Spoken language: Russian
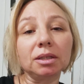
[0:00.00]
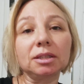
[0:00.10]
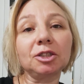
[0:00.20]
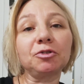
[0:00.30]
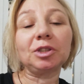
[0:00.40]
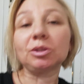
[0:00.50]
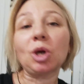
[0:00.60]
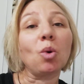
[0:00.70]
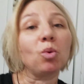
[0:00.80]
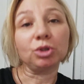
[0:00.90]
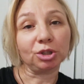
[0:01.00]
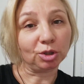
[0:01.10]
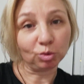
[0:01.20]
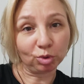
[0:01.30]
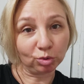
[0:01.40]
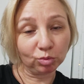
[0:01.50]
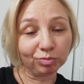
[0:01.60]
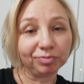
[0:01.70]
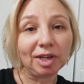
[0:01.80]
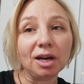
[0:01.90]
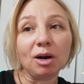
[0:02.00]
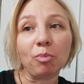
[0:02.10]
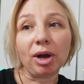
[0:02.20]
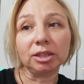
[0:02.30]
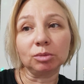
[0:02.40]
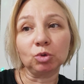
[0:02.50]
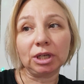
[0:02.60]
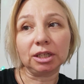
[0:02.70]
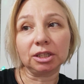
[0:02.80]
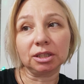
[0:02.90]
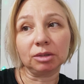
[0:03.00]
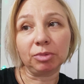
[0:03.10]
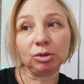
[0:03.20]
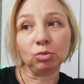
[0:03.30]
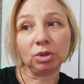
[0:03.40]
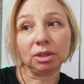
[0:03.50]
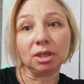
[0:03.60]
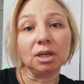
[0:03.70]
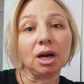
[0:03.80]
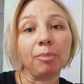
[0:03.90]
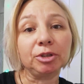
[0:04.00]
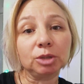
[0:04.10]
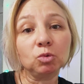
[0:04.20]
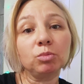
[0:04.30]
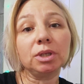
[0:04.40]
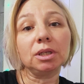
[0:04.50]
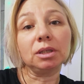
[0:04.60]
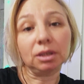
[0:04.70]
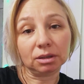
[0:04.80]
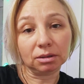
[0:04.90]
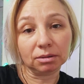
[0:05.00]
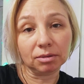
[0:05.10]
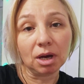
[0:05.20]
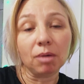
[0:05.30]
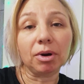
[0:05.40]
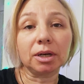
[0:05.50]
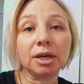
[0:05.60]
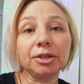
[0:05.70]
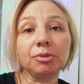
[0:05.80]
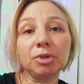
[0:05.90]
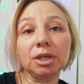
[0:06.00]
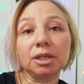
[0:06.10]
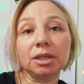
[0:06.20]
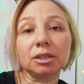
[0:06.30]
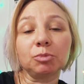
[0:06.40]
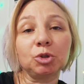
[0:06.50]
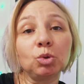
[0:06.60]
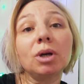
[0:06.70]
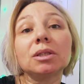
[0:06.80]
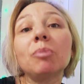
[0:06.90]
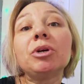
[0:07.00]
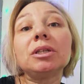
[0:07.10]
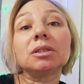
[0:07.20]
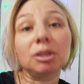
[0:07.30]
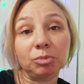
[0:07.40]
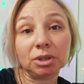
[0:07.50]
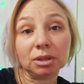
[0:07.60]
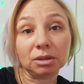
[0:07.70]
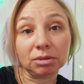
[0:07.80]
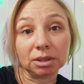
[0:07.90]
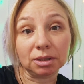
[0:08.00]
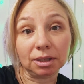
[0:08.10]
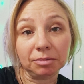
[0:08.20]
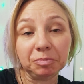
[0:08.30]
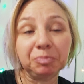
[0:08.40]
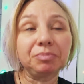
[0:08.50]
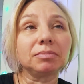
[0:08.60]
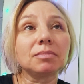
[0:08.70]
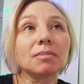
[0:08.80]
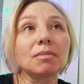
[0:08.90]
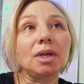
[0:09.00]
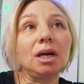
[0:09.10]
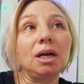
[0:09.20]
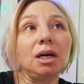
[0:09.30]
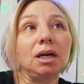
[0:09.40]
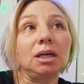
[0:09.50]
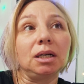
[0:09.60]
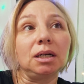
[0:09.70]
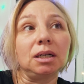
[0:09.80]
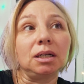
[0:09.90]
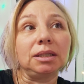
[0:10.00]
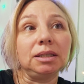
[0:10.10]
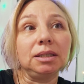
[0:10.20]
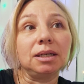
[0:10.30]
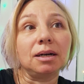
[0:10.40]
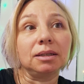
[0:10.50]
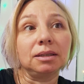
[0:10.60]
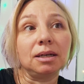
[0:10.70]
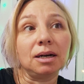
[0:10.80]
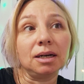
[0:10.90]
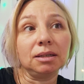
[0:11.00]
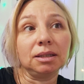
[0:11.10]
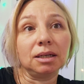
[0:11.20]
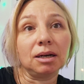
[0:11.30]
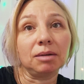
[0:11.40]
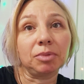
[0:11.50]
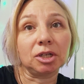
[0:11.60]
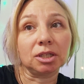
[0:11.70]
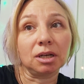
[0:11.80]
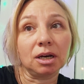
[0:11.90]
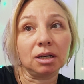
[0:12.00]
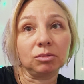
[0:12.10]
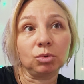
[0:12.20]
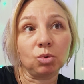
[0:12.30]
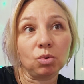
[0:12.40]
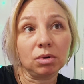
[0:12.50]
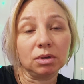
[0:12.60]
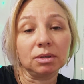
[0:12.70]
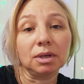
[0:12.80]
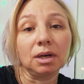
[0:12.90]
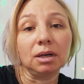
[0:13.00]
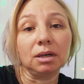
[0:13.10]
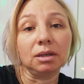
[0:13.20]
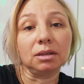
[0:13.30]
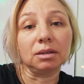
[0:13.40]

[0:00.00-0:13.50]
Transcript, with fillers: Сыр фету я очень люблю, поэтому я решила, подумала, а почему бы и нет – по крайней мере, я запишу хотя бы рецепт этого сыра. А, и когда я прошла урок, э,